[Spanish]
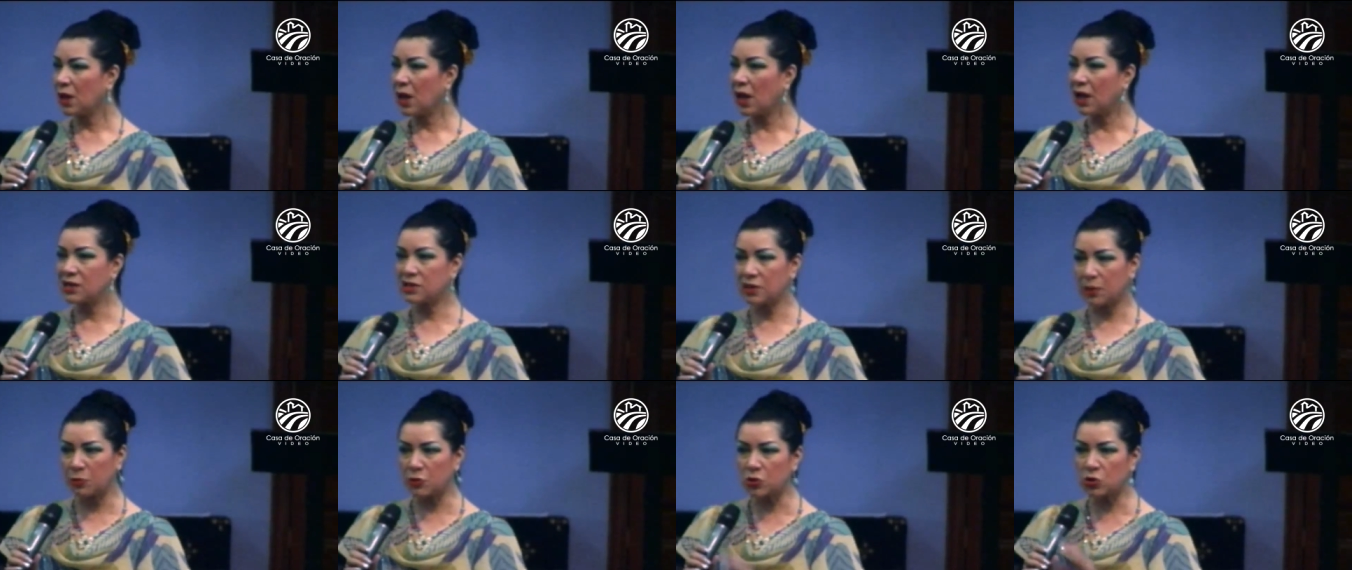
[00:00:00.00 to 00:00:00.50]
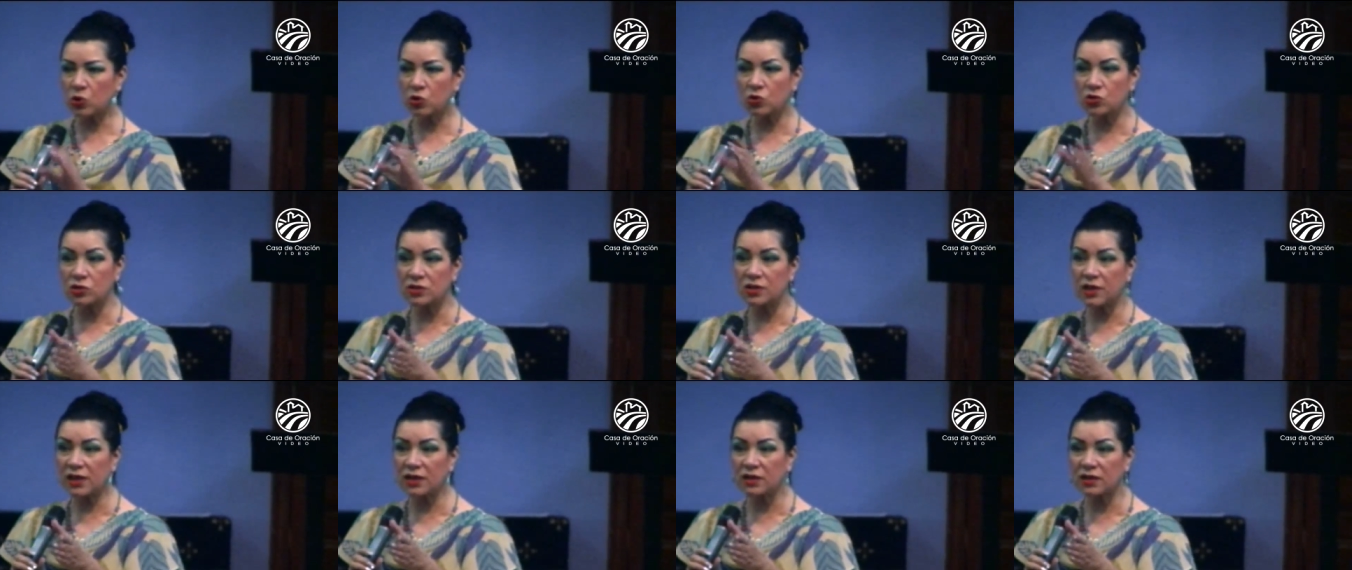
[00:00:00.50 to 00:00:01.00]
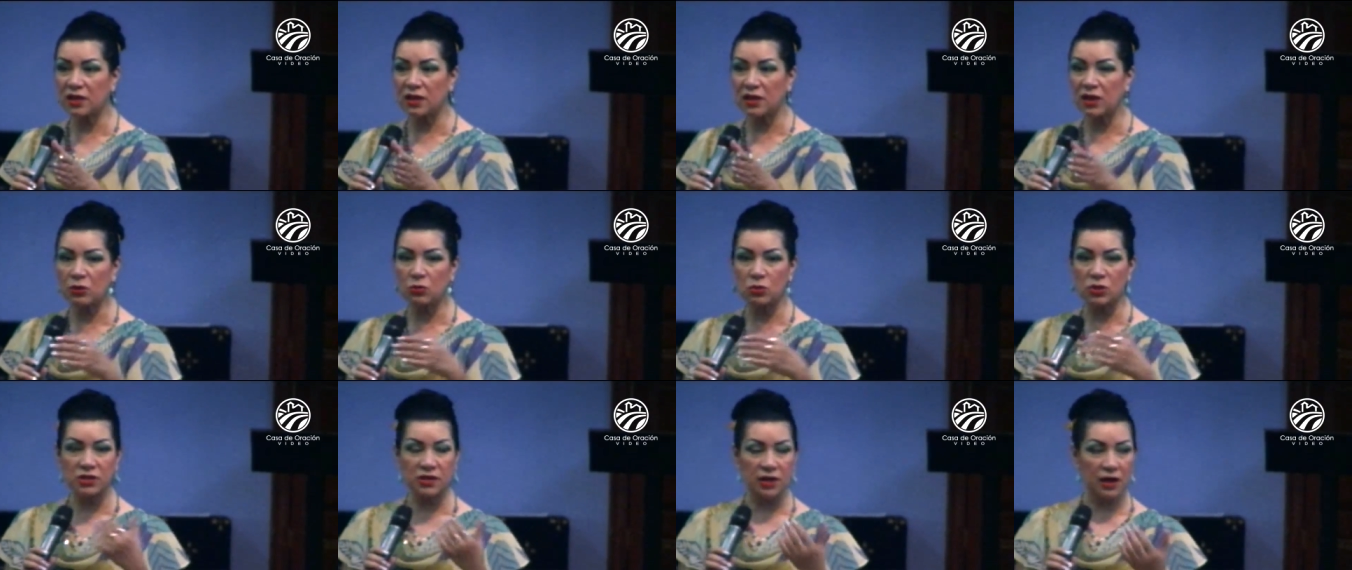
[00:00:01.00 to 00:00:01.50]
¿Estamos conscientes de
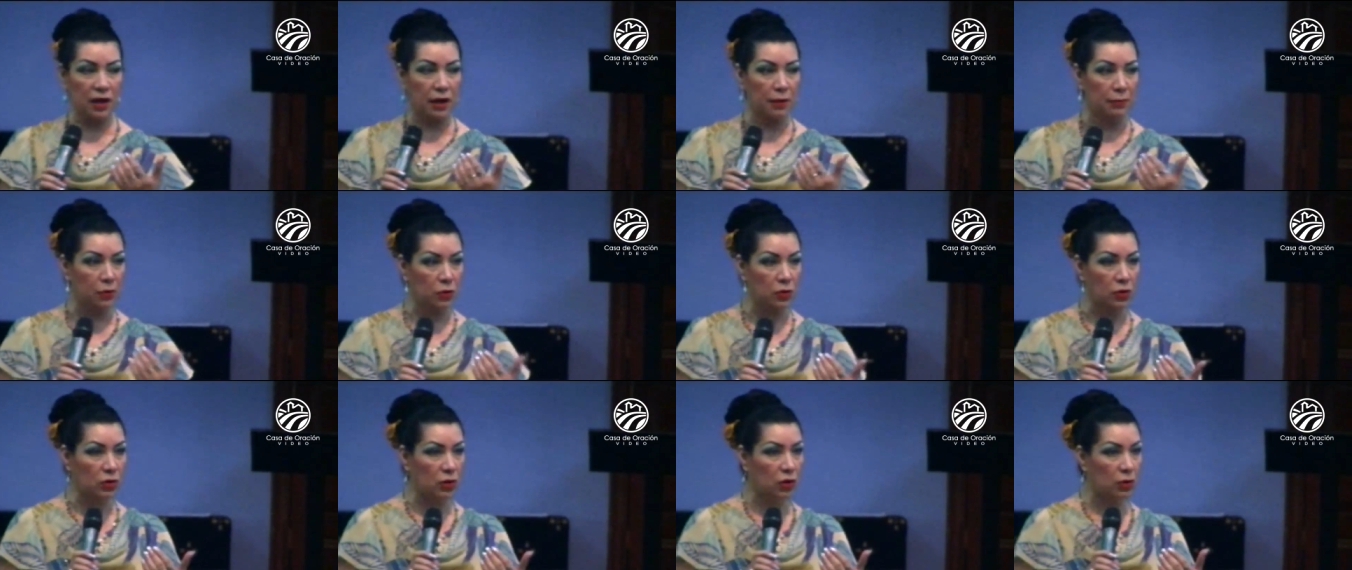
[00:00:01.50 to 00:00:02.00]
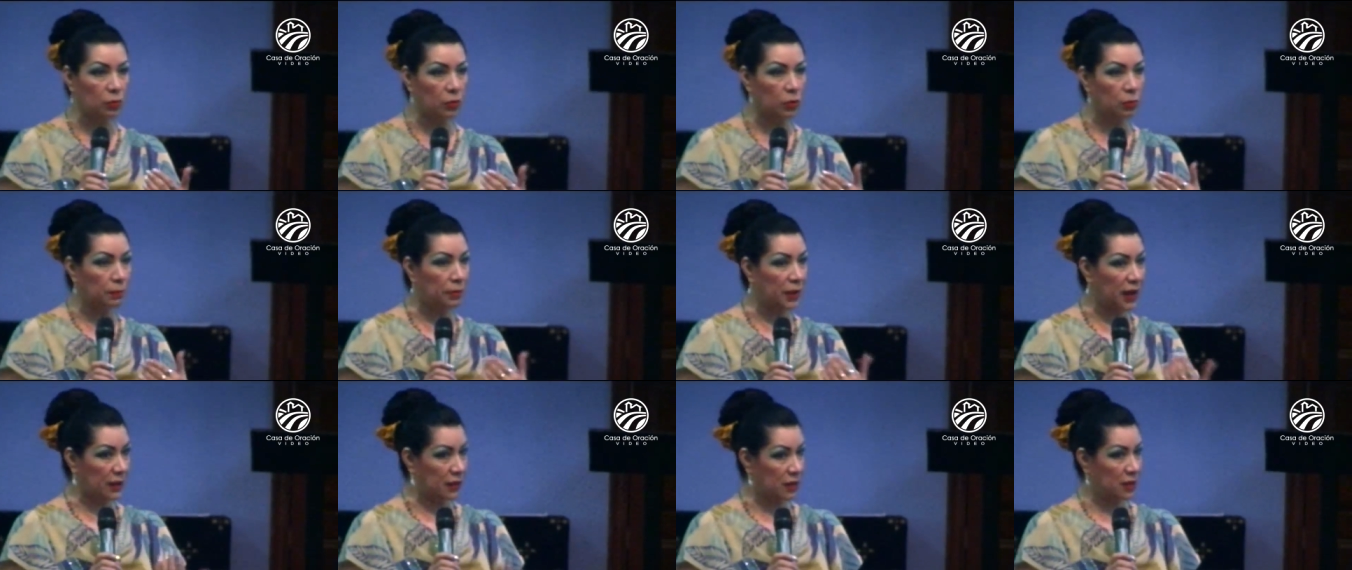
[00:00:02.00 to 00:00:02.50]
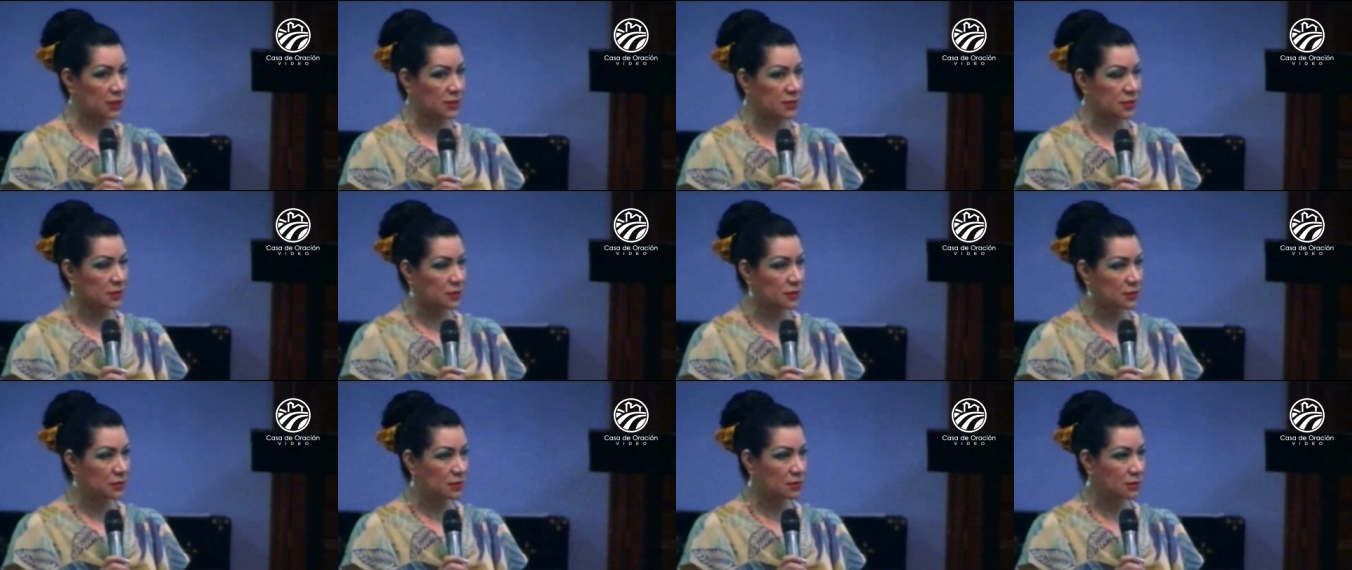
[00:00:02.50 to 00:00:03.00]
nuestra labor como
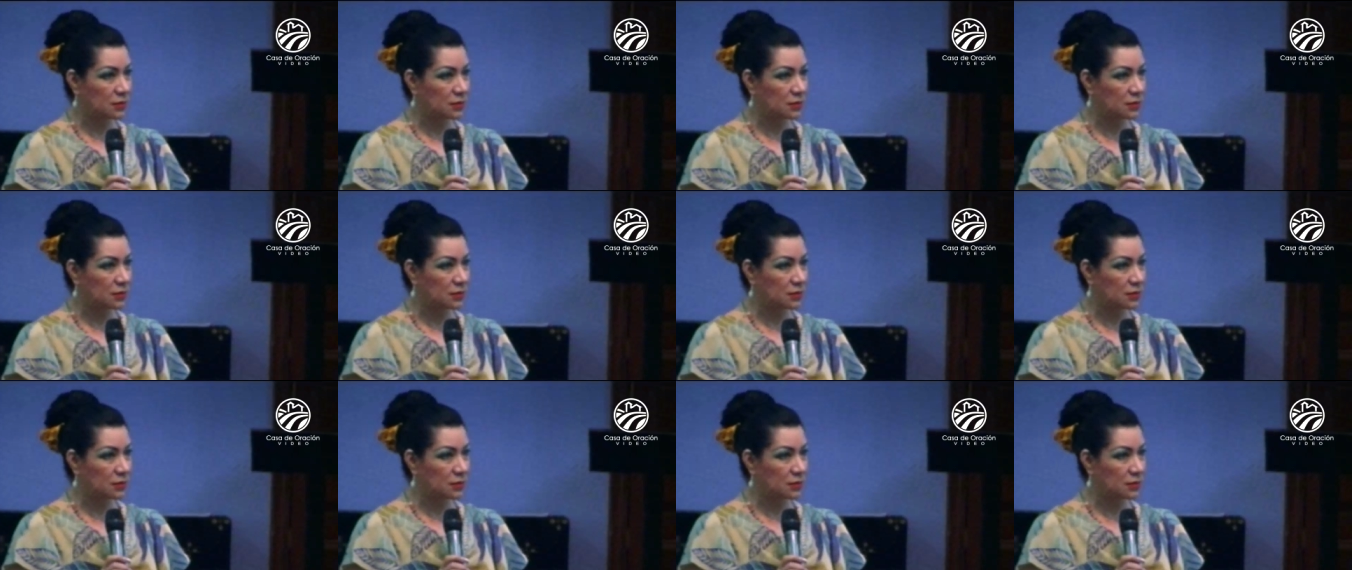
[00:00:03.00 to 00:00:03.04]
padres